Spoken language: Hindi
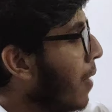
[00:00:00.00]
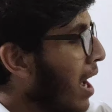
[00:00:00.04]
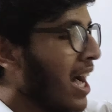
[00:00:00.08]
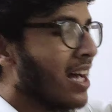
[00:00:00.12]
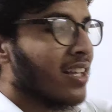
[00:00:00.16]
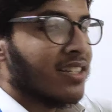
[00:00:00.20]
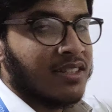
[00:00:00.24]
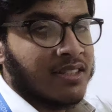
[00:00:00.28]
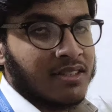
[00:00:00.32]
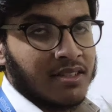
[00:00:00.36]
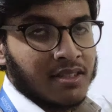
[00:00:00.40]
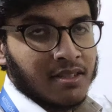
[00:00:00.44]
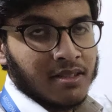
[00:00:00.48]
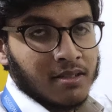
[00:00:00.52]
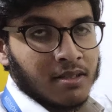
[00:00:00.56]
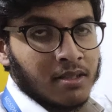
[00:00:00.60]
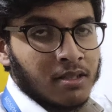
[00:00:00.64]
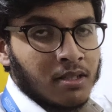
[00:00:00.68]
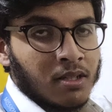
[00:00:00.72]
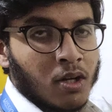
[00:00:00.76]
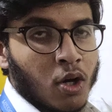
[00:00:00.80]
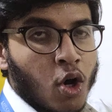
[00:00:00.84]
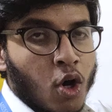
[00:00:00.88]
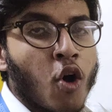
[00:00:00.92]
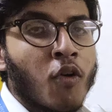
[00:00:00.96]
मास
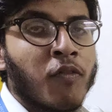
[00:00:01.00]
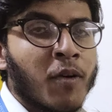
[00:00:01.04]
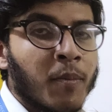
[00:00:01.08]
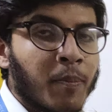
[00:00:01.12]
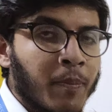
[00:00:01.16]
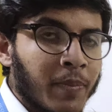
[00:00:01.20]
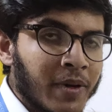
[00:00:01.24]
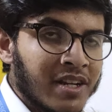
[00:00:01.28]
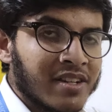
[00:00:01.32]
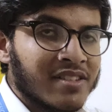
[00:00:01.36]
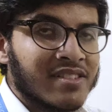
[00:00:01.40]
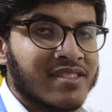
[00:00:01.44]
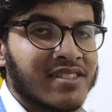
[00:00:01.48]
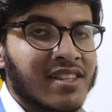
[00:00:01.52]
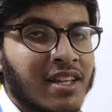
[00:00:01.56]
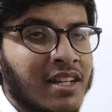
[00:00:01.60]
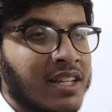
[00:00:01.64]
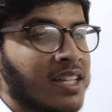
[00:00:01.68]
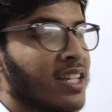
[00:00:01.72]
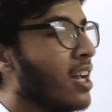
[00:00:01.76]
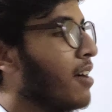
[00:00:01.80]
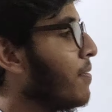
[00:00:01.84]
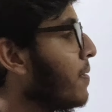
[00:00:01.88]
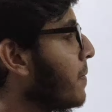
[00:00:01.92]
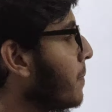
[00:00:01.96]
ऑफ अ
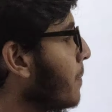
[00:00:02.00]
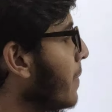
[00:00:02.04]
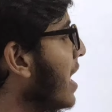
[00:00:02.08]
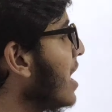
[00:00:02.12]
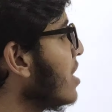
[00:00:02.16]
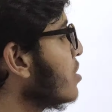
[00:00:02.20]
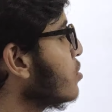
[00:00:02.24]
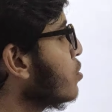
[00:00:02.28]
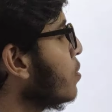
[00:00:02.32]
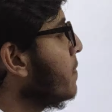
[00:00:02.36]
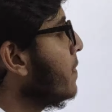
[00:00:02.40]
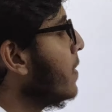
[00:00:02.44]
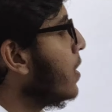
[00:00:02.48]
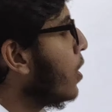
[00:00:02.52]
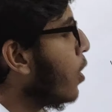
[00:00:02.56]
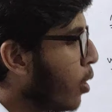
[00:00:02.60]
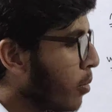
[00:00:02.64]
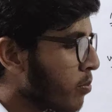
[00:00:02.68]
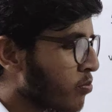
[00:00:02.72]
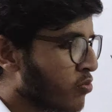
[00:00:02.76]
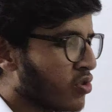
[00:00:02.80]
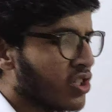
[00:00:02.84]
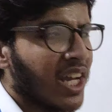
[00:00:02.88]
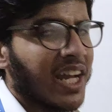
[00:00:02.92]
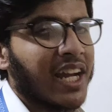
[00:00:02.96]
पर्सन या फिर मास ऑफ अ
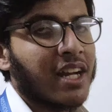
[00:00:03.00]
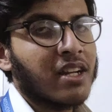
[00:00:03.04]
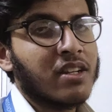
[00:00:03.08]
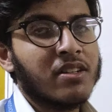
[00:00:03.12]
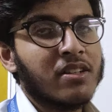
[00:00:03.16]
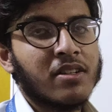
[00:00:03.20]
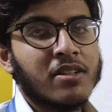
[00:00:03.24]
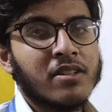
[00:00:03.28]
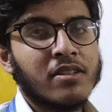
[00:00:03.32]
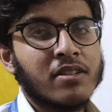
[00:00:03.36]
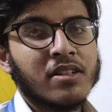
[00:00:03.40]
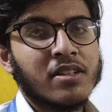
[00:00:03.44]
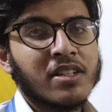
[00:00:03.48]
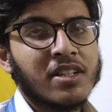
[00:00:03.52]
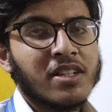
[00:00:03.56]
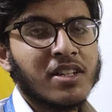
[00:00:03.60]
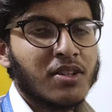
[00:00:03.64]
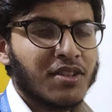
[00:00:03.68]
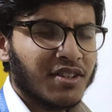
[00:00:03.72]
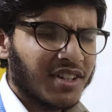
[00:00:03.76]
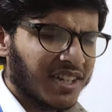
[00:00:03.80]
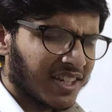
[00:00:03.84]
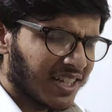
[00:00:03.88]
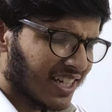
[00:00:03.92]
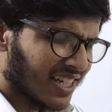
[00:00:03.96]
ऑब्जेक्ट
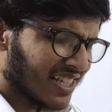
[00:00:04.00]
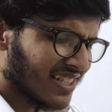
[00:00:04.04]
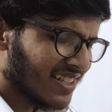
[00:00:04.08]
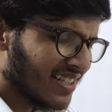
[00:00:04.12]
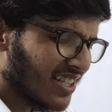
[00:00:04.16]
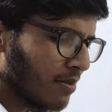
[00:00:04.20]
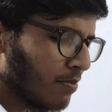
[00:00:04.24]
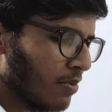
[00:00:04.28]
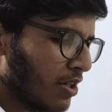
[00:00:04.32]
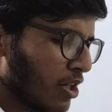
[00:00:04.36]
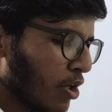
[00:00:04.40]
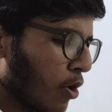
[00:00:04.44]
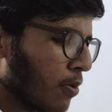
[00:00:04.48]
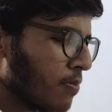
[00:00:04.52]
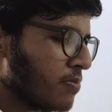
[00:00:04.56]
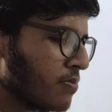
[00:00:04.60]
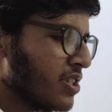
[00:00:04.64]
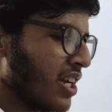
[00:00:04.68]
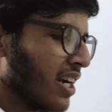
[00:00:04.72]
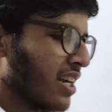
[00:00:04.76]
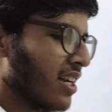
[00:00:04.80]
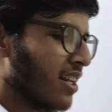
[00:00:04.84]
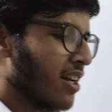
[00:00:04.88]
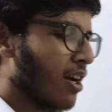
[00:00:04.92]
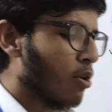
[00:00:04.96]
किसी भी
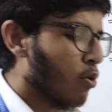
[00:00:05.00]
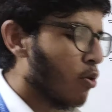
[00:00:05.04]
ऑब्जेक्ट